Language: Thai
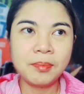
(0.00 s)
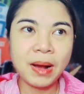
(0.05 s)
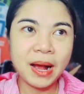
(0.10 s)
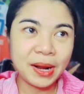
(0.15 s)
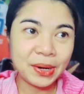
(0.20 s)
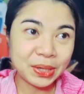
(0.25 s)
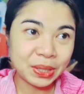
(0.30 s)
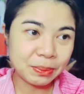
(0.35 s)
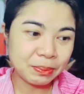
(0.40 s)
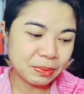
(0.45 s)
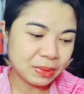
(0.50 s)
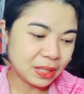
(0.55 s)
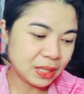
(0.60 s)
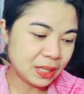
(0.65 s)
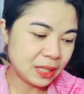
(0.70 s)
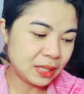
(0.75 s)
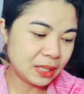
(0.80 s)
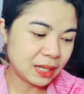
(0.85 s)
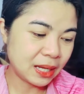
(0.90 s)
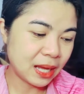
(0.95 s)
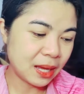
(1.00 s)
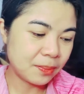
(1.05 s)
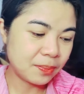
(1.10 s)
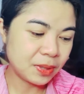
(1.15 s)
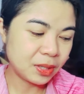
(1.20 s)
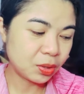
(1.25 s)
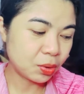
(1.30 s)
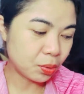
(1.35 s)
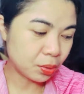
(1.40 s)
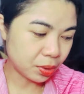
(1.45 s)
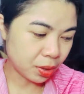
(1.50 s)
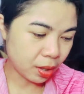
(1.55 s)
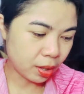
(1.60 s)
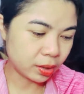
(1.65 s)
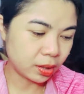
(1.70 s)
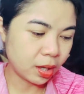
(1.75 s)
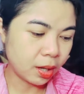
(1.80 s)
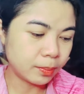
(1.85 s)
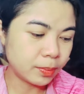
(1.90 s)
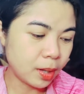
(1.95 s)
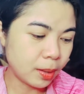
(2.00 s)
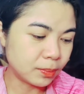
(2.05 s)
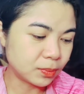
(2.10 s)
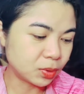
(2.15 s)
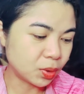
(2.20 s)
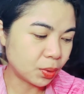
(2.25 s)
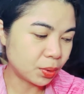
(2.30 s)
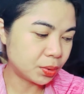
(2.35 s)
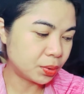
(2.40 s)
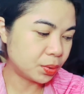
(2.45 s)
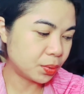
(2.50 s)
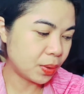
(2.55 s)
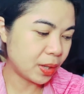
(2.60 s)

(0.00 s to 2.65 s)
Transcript: บารมีนะคะเป็นคนอ่อนน้อมถ่อมตน